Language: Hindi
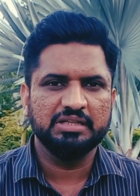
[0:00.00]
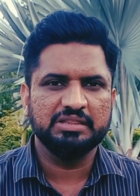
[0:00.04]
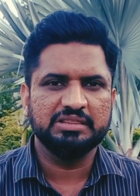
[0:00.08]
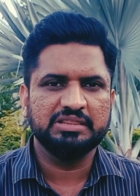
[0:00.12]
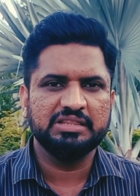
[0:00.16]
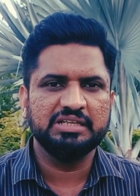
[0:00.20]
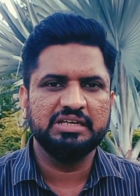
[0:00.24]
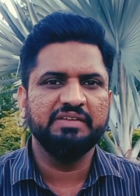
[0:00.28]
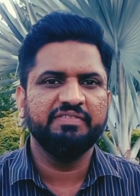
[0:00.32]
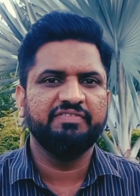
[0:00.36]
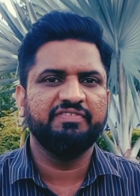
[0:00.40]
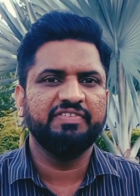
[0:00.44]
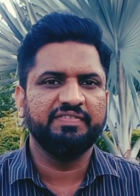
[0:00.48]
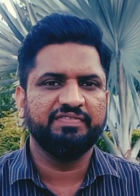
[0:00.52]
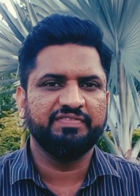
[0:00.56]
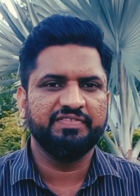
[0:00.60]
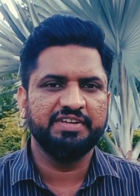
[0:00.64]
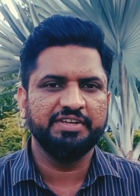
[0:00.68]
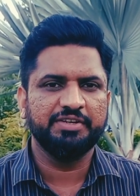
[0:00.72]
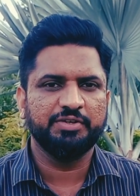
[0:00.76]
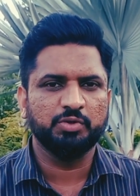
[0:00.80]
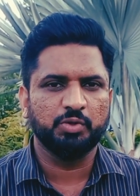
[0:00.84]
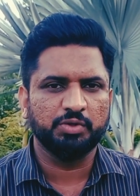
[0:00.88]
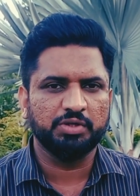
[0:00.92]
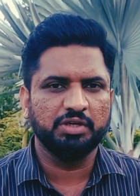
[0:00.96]
थ्री
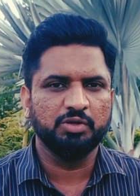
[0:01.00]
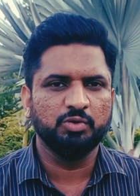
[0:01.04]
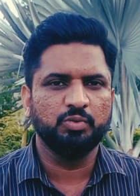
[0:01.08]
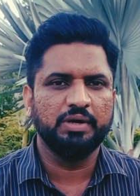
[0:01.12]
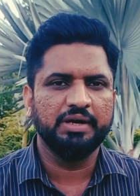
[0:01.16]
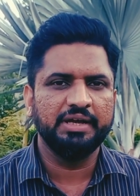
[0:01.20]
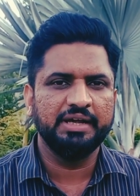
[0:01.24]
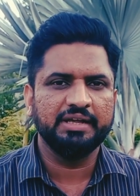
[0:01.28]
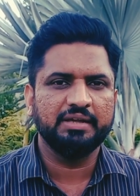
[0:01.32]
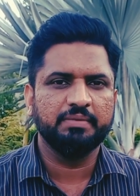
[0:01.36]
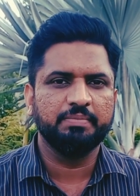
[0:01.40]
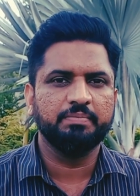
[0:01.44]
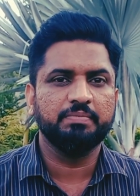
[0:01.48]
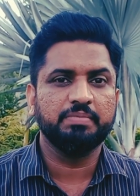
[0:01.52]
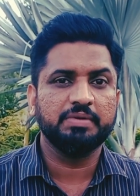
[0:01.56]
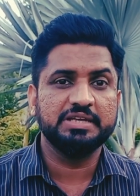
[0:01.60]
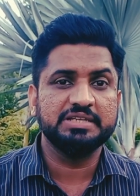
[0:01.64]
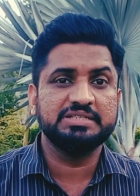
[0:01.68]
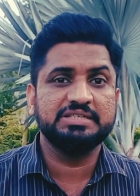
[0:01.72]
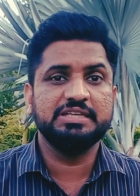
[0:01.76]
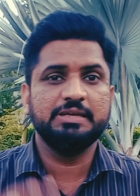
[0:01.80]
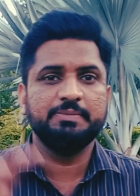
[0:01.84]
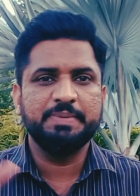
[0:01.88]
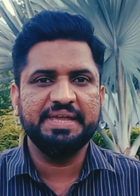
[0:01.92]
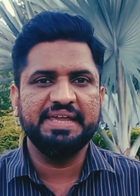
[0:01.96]
फिफ्टी टोटल हुआ है एक
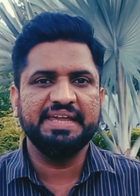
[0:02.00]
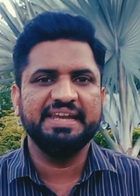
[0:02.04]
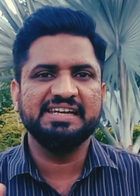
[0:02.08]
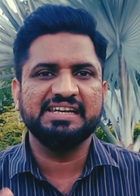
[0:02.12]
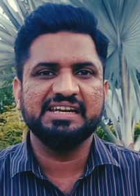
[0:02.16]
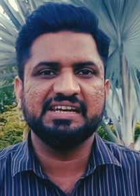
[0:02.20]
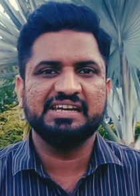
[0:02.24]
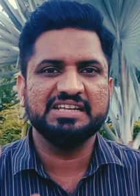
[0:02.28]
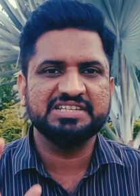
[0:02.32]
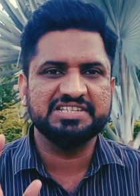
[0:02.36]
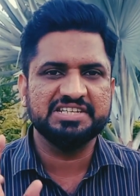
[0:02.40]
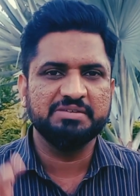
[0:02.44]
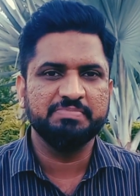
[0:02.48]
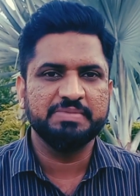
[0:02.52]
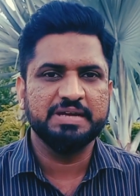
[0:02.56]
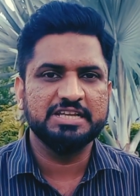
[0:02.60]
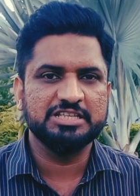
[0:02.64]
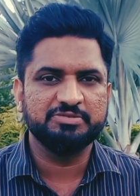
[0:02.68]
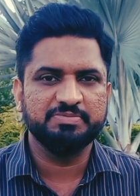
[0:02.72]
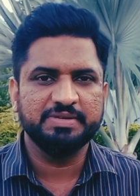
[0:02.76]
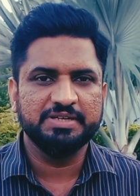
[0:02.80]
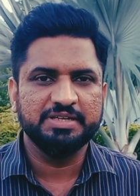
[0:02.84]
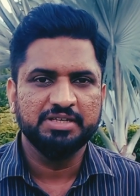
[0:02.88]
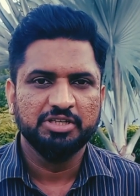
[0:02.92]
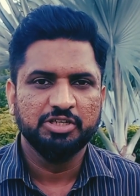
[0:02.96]
किसी भी इंटरनेशनल
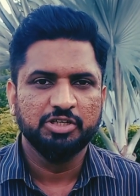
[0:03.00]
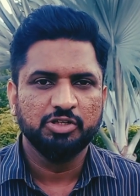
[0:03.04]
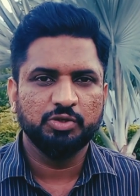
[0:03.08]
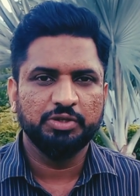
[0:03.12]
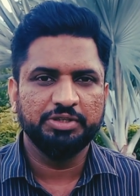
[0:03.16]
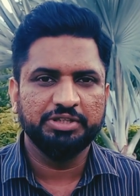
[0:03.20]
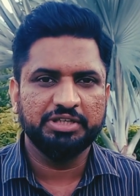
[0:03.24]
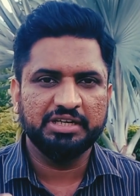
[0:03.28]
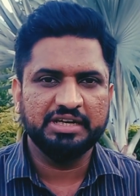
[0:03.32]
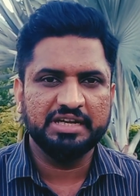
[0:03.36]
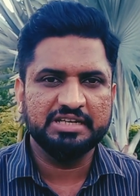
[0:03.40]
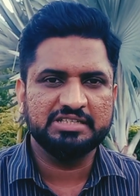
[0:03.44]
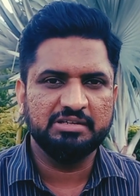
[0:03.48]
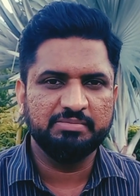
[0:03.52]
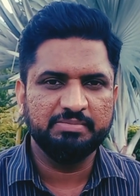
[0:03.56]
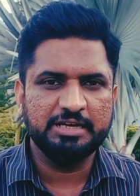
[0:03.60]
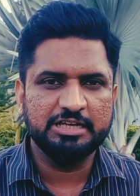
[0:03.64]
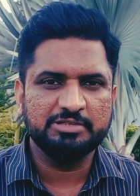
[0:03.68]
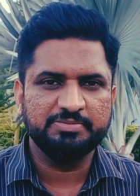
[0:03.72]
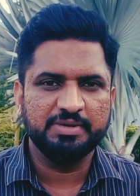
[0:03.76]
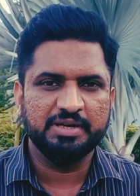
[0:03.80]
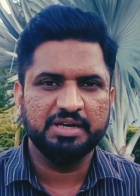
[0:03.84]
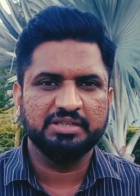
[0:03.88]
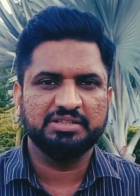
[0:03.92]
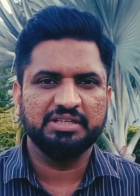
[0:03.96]
मैच में तो इंटरनेशनल
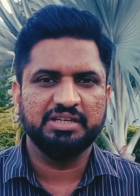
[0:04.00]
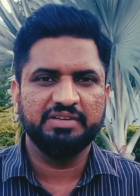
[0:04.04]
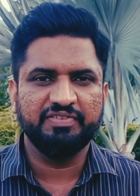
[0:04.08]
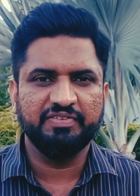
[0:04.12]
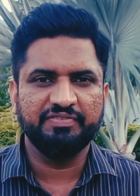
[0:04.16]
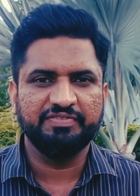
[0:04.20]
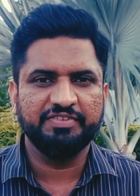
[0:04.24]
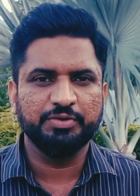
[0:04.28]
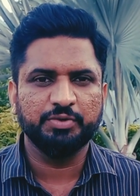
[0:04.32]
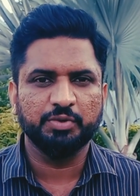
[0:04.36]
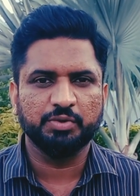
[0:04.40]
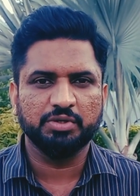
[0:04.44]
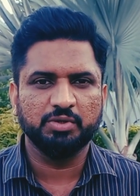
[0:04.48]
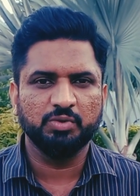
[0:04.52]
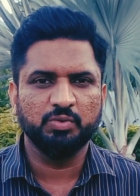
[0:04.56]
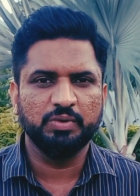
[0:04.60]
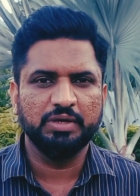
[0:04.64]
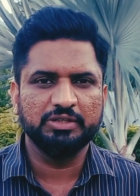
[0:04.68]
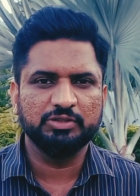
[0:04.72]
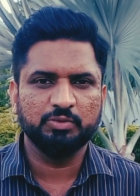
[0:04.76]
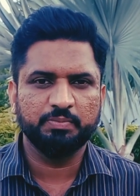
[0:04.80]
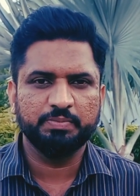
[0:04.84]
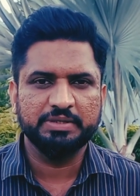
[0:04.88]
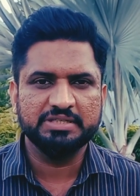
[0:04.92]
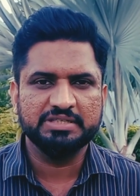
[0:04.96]
मैच में अगर थ्री फिफ्टी टोटल हुआ
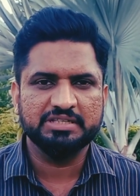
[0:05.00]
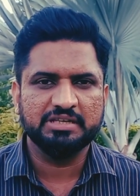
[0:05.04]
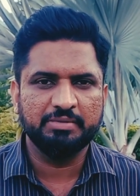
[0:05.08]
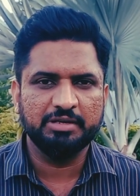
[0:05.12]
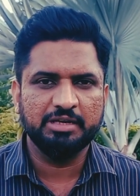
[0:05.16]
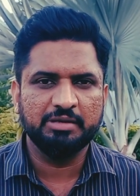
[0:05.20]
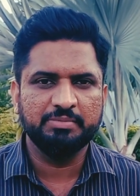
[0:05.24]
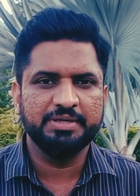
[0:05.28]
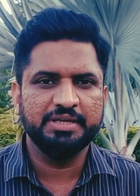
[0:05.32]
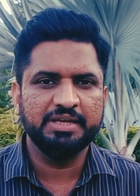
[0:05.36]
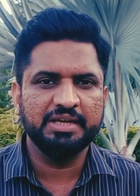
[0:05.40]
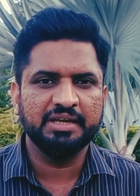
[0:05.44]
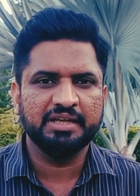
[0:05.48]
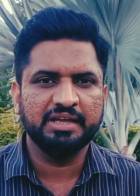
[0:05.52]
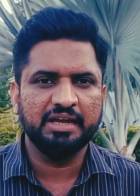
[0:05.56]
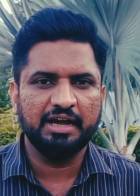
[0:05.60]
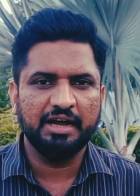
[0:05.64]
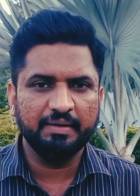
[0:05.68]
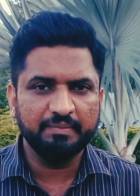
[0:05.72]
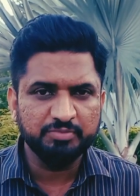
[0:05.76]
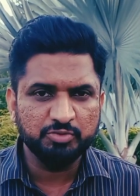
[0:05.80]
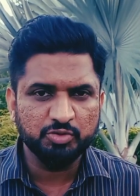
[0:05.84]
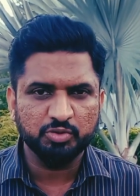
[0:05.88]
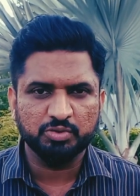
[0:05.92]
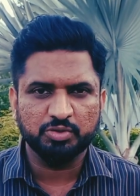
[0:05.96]
है तो फिर इसका मतलब ये है कि
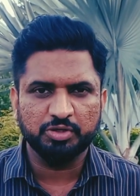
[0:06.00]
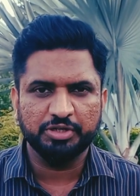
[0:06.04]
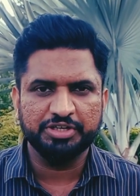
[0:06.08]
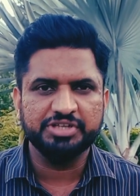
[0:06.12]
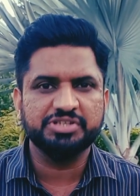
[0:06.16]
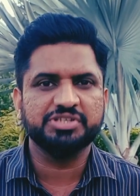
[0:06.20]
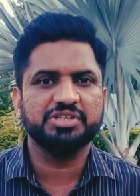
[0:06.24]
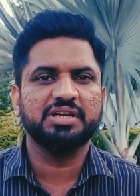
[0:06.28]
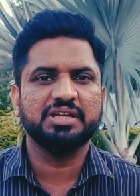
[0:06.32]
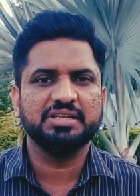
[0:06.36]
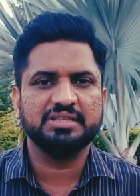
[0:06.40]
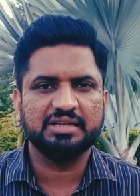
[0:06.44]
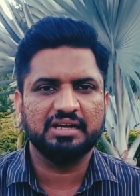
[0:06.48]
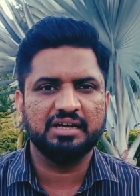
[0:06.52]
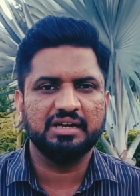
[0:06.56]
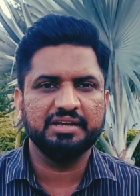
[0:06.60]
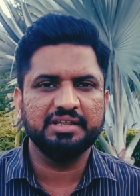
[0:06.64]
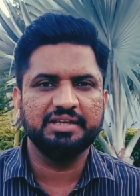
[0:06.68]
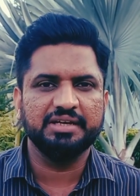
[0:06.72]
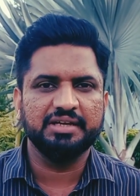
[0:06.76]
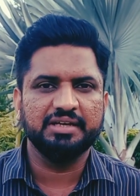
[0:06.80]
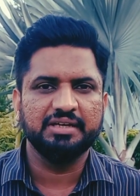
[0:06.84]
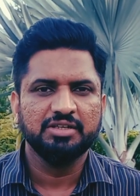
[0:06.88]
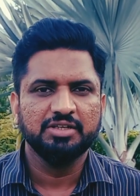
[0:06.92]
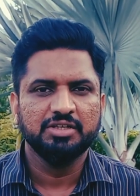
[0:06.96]
अब जो कंडीशन नज़र आ
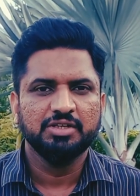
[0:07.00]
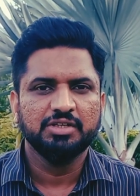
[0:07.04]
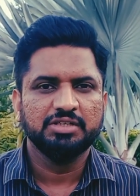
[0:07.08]
रही है